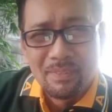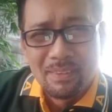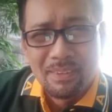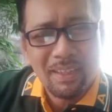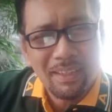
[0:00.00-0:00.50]

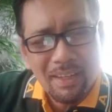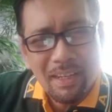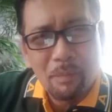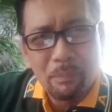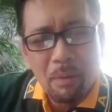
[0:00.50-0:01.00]
Kaya
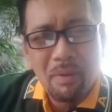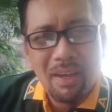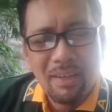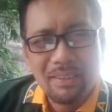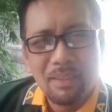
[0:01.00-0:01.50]

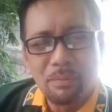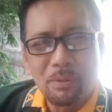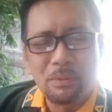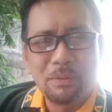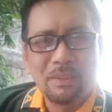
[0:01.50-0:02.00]
napakamahalaga
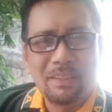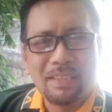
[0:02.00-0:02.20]
po na